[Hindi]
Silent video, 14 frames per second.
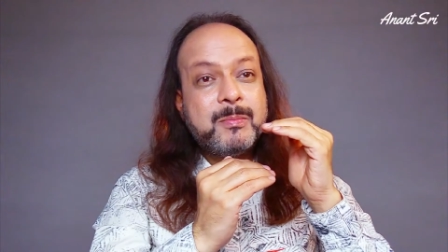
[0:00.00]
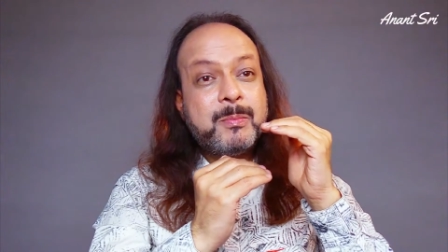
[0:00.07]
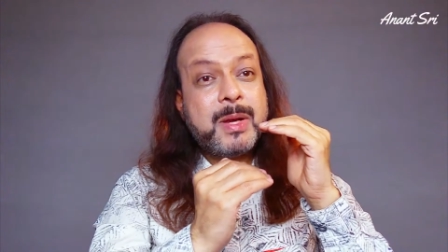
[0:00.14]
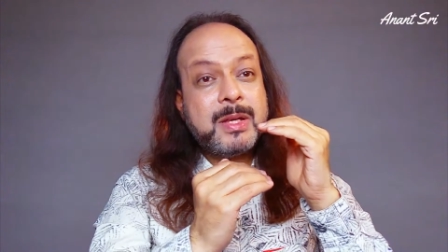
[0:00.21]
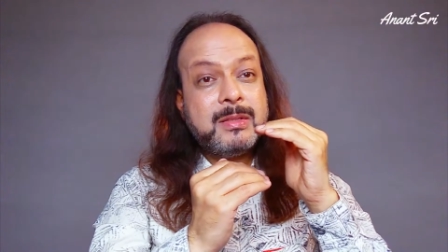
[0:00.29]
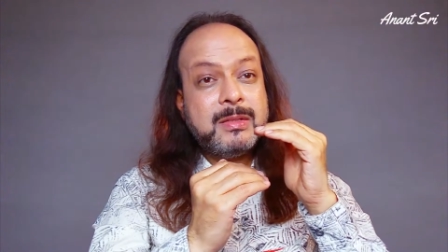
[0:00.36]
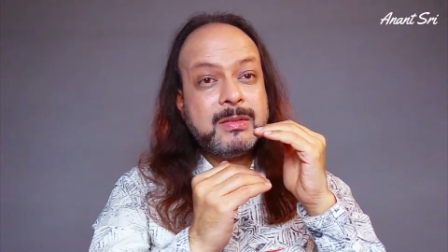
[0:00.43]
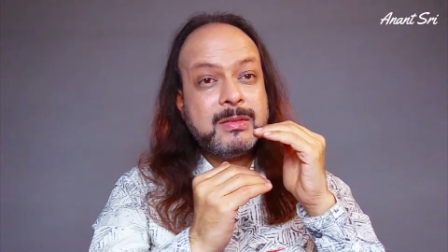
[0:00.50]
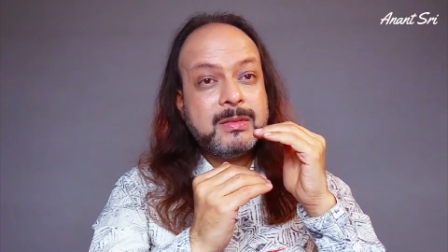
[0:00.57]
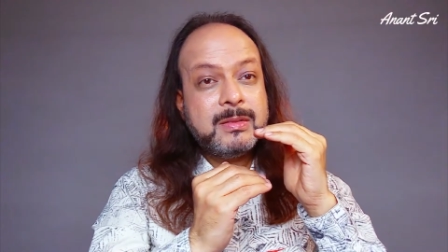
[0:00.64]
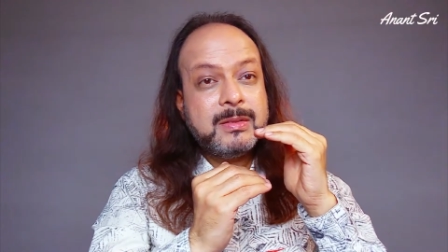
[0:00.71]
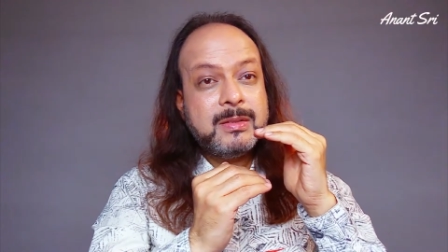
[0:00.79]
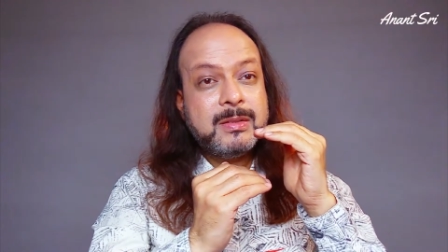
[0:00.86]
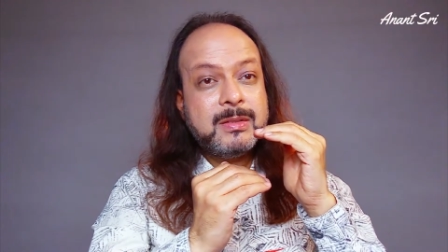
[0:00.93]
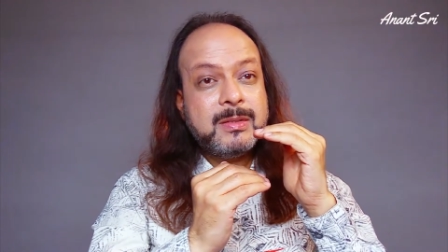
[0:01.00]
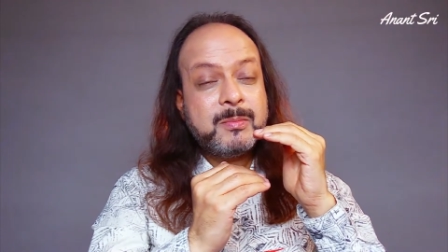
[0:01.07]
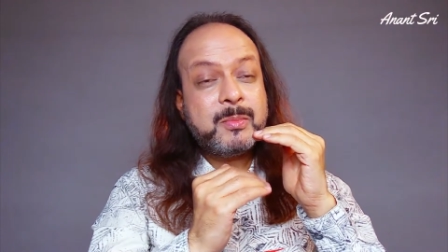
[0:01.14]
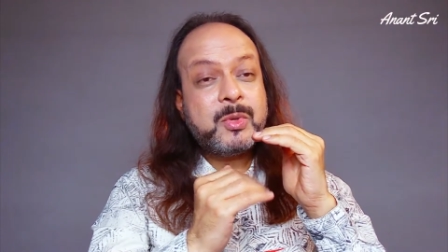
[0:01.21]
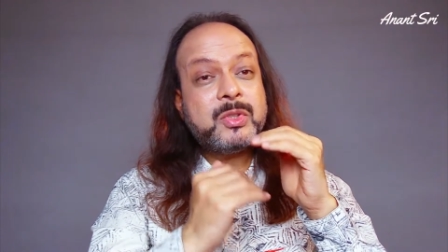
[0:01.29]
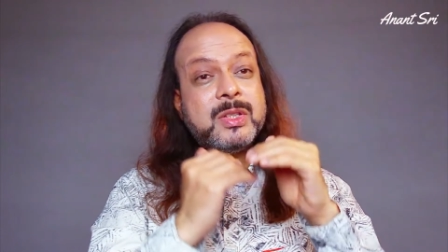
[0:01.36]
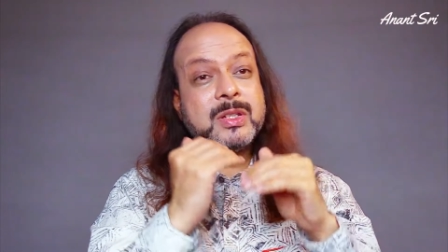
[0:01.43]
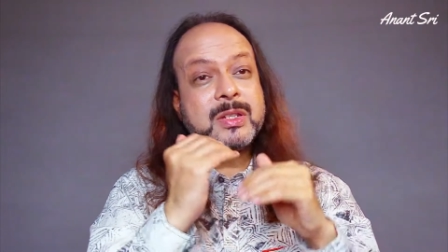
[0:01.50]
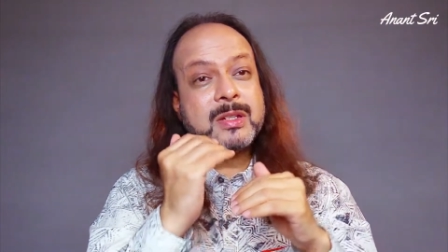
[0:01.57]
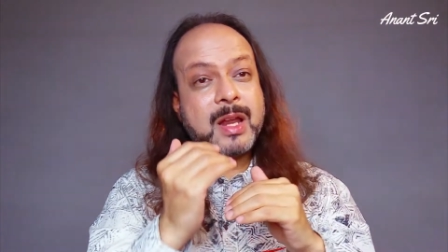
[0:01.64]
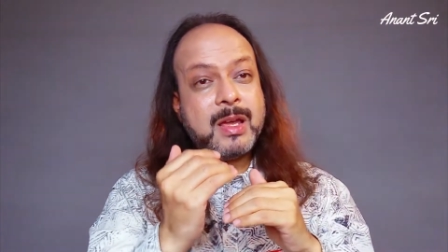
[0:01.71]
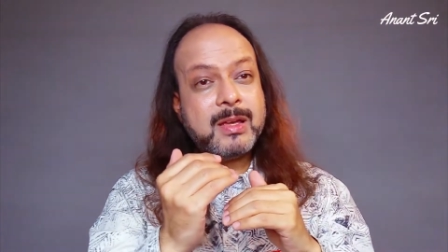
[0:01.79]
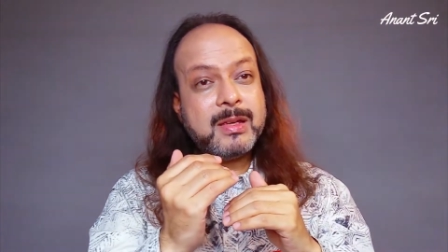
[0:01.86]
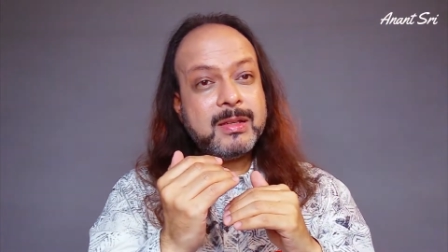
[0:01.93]
पद
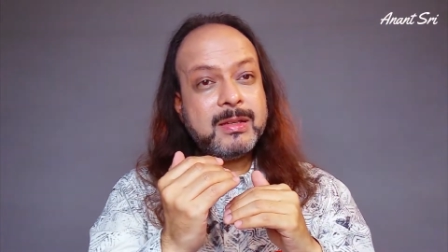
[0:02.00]
प्रतिष्ठा